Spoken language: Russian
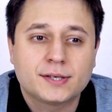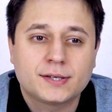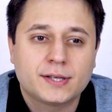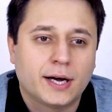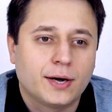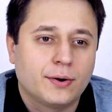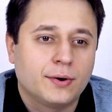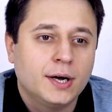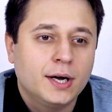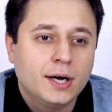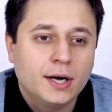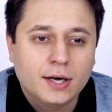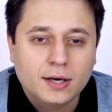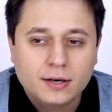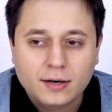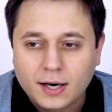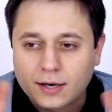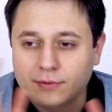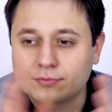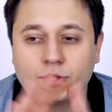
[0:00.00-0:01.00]
не знаю,
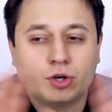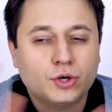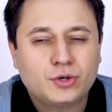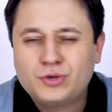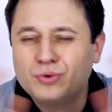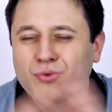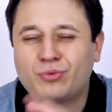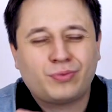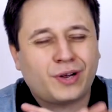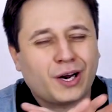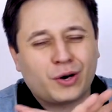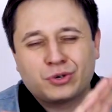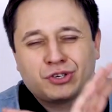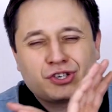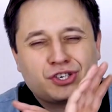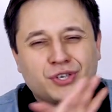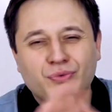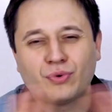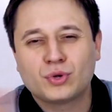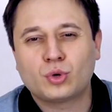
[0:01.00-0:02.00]
для,
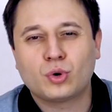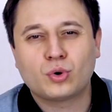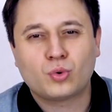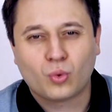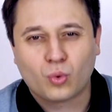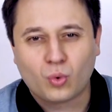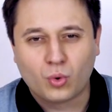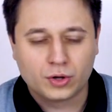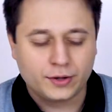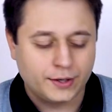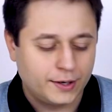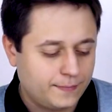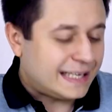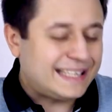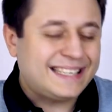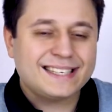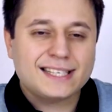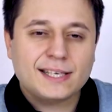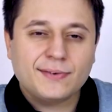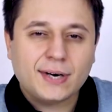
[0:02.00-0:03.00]
короче, чего только угодно.
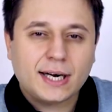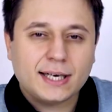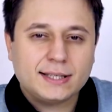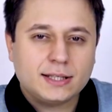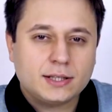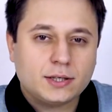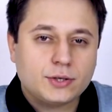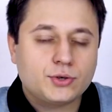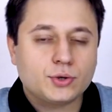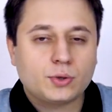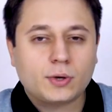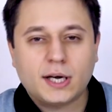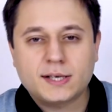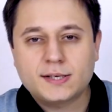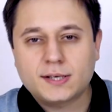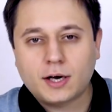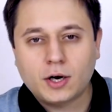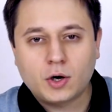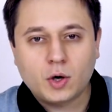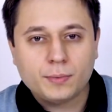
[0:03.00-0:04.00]
Если вы хотите чутка
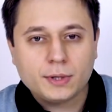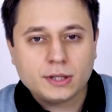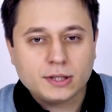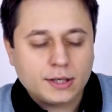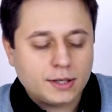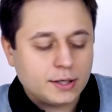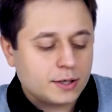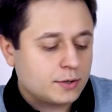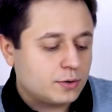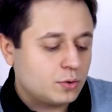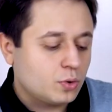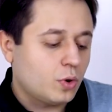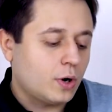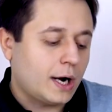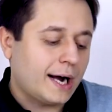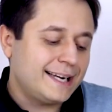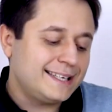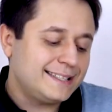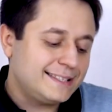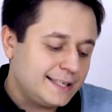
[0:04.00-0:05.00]
сэкономить денег,
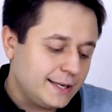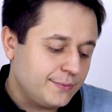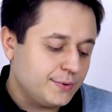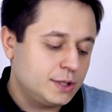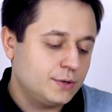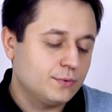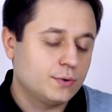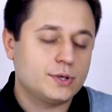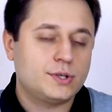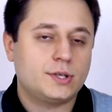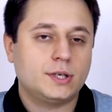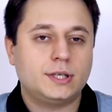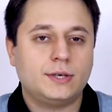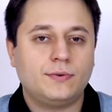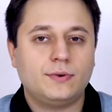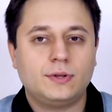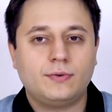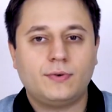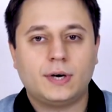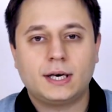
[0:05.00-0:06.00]
то
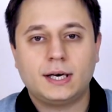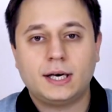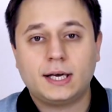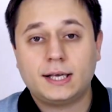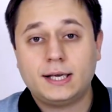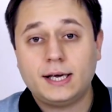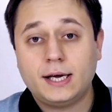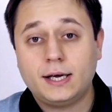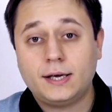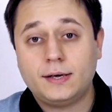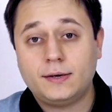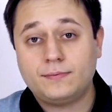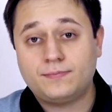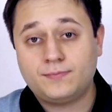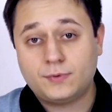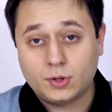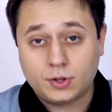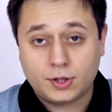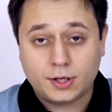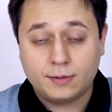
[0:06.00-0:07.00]
i9-9920K
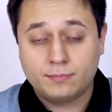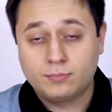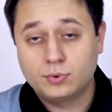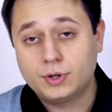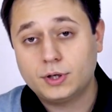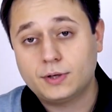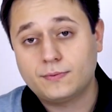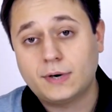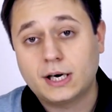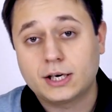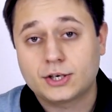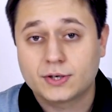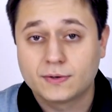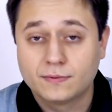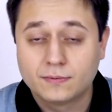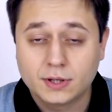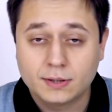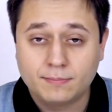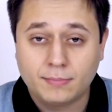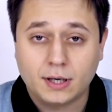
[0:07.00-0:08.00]
все-таки будет ваш
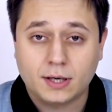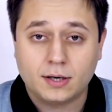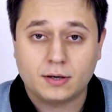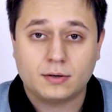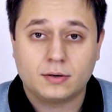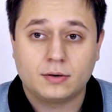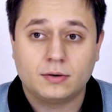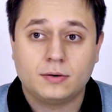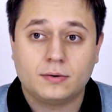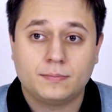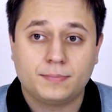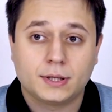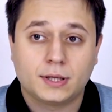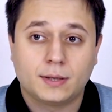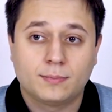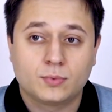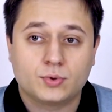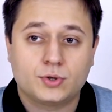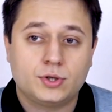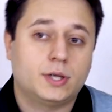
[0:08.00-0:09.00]
выбор, э,
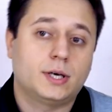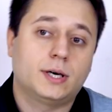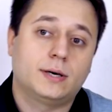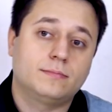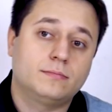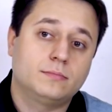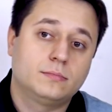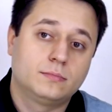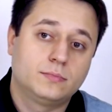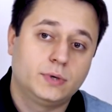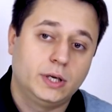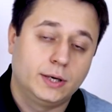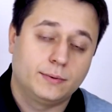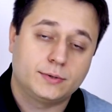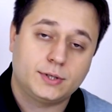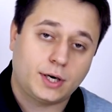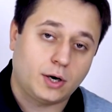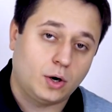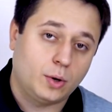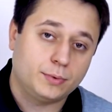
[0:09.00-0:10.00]
потому что вы
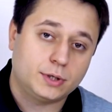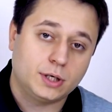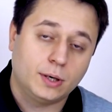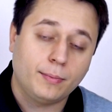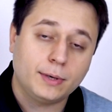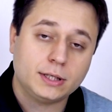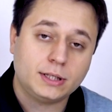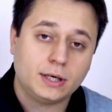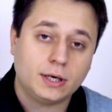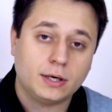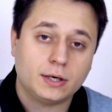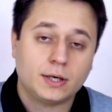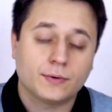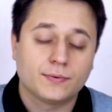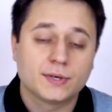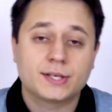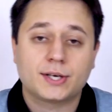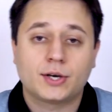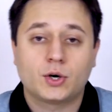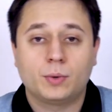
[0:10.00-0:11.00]
сэкономите на материнке,
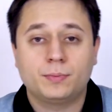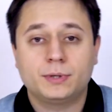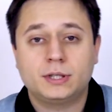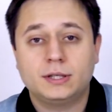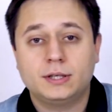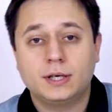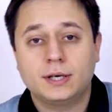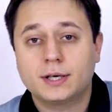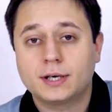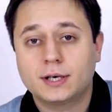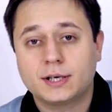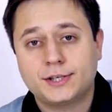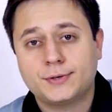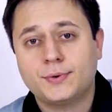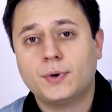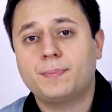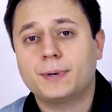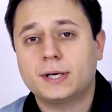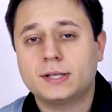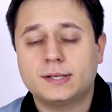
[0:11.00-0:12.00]
вы сэкономите деньги на
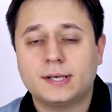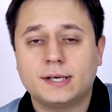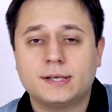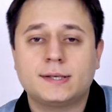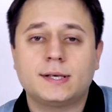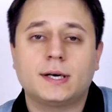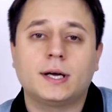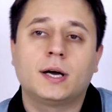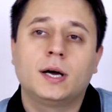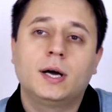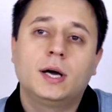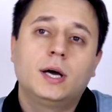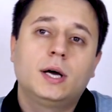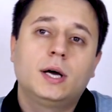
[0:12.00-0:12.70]
самом процессоре,